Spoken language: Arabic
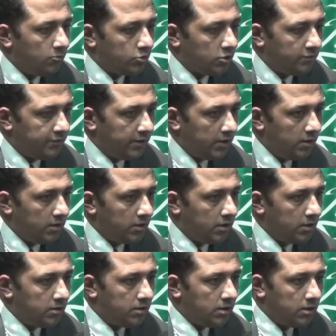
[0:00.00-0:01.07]
متفائلين
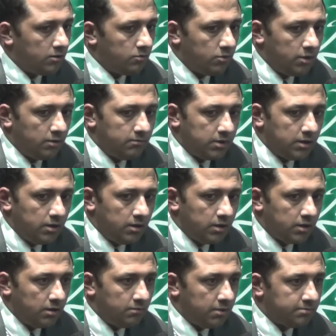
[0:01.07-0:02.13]
جدا ويمكن
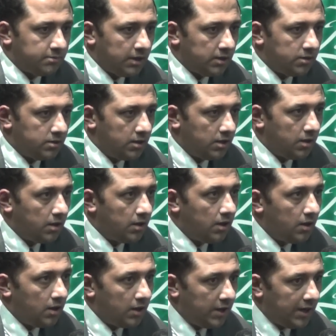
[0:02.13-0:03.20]
الكلمه بتاعتنا
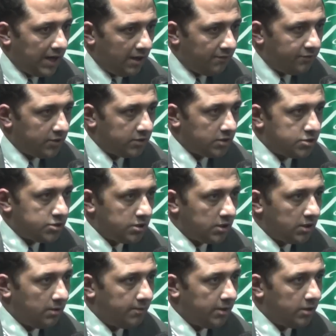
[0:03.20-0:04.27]
هي حفله تدشين
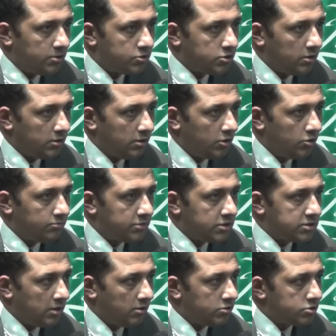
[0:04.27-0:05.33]
الجمعيه ان شاء الله يوم
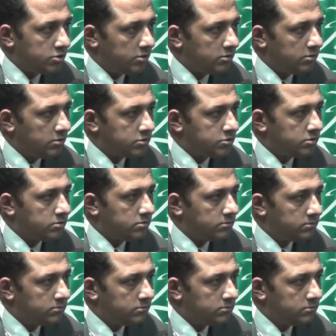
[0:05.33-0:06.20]
29 12